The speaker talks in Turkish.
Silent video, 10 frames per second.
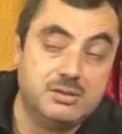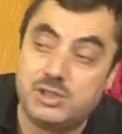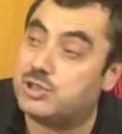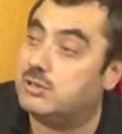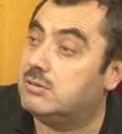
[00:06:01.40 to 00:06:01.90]

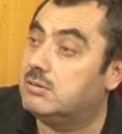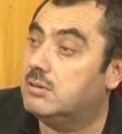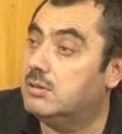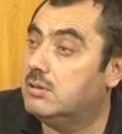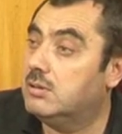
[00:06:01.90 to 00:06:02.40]
Niçin?
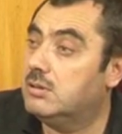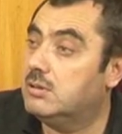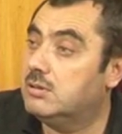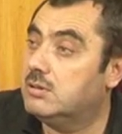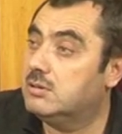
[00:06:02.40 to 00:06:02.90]

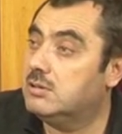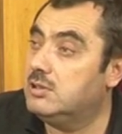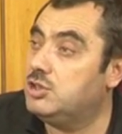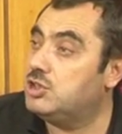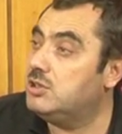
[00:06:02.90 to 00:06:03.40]

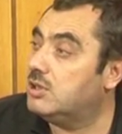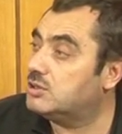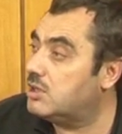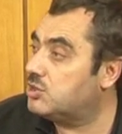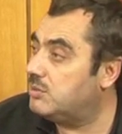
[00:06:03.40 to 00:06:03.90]
İşin
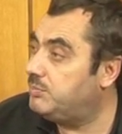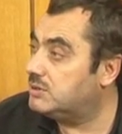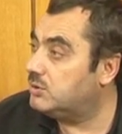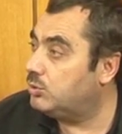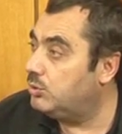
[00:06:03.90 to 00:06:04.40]
esas
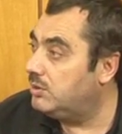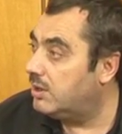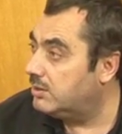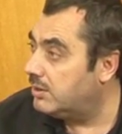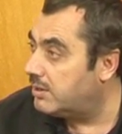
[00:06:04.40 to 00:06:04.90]
cephesi kulla
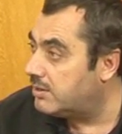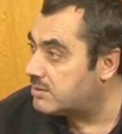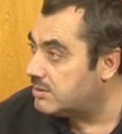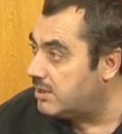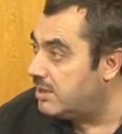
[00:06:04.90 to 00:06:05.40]
Allah
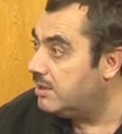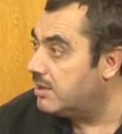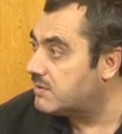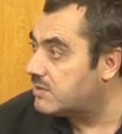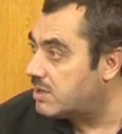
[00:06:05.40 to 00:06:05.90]
arasında
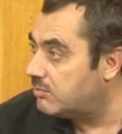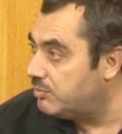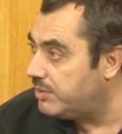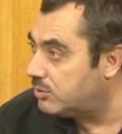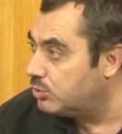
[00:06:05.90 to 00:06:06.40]
ihlas ve
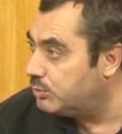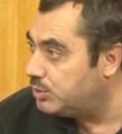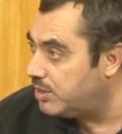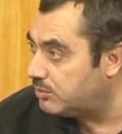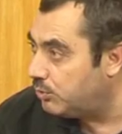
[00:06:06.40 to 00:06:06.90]
samimiyet,
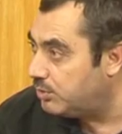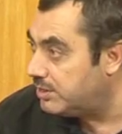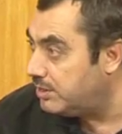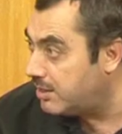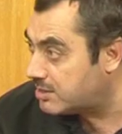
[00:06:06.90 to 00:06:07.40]
ubudiyet
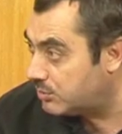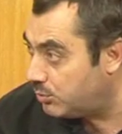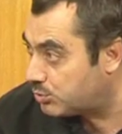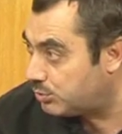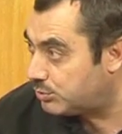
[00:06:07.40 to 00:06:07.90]
boyutu ihlasla
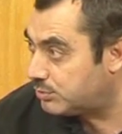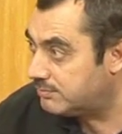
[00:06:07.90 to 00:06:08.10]
ölçülür.